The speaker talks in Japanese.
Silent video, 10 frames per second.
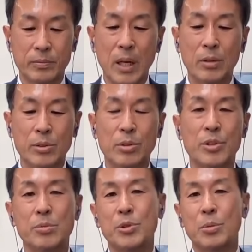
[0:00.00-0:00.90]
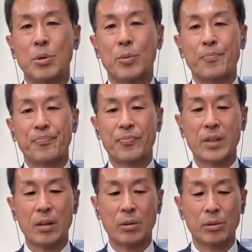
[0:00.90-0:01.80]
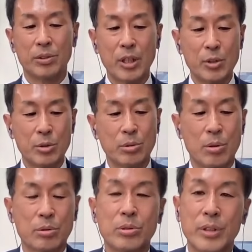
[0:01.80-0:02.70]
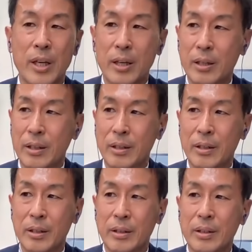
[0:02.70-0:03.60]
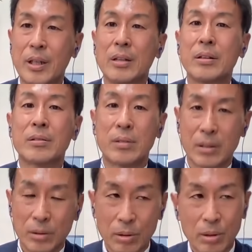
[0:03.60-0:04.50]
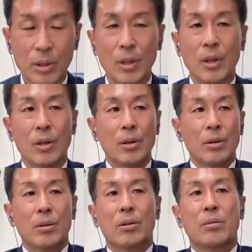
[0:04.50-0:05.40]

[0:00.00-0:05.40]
まあ、うちの事務所もあのスケジュールを組んで、えー、いたんですけれど、うん、